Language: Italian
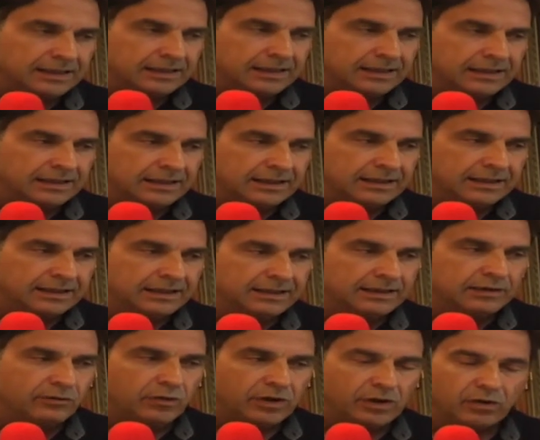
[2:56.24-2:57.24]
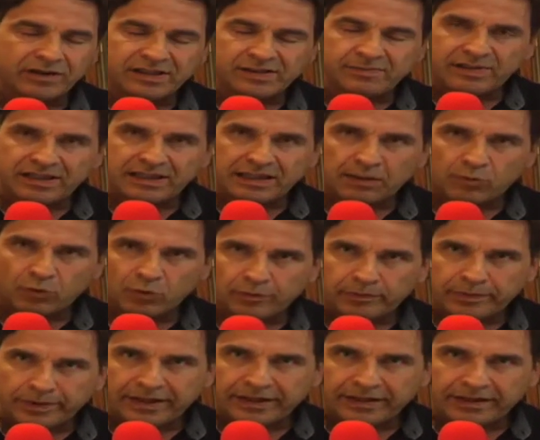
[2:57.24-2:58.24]
eh, in quello che spendiamo
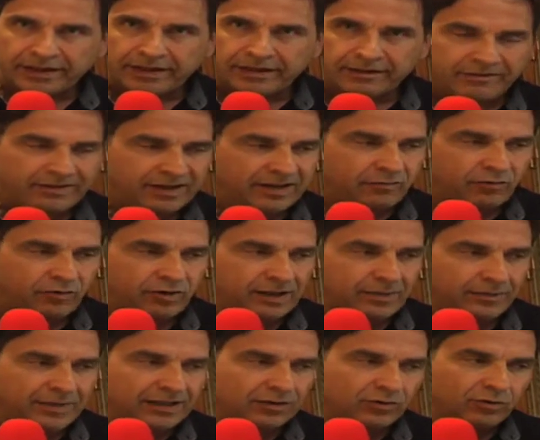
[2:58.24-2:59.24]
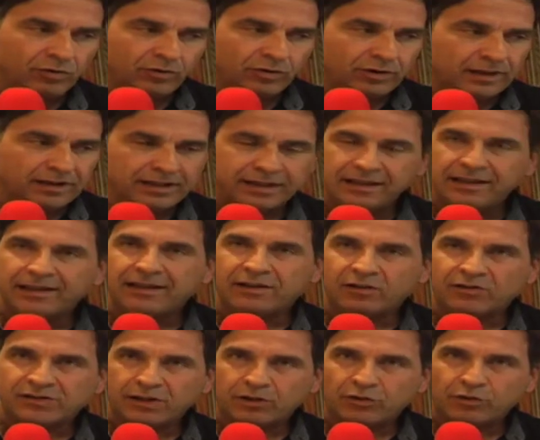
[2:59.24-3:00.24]
per fare rifornimento con eh, le
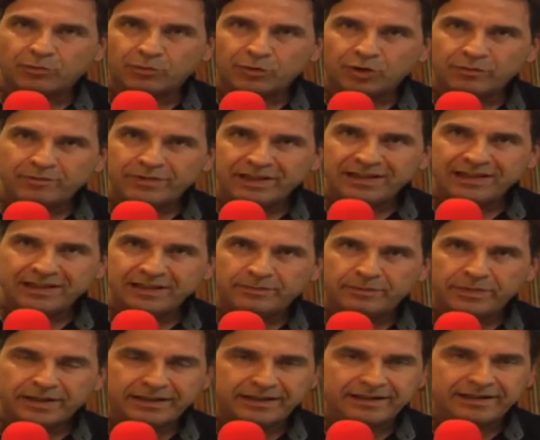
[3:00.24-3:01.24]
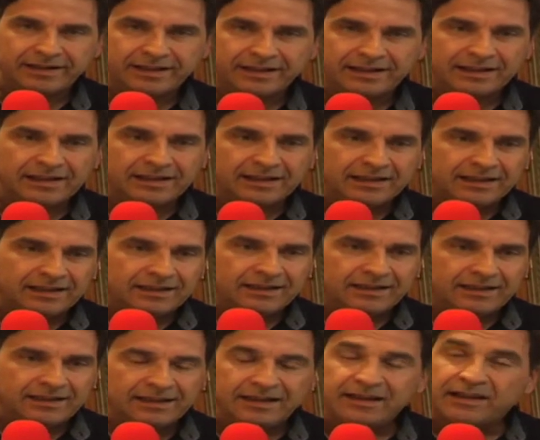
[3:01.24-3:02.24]
nostre automobili, per
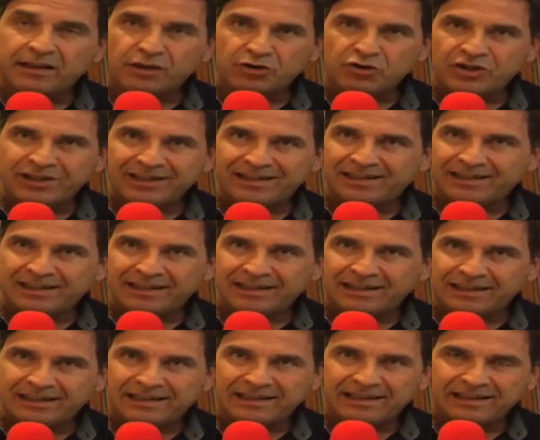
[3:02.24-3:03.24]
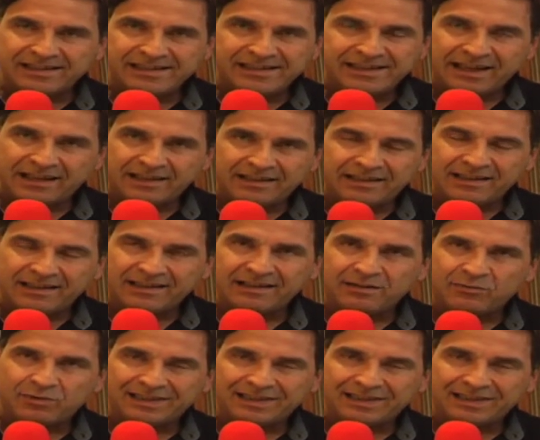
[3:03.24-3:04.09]
eh, l'energia delle aziende e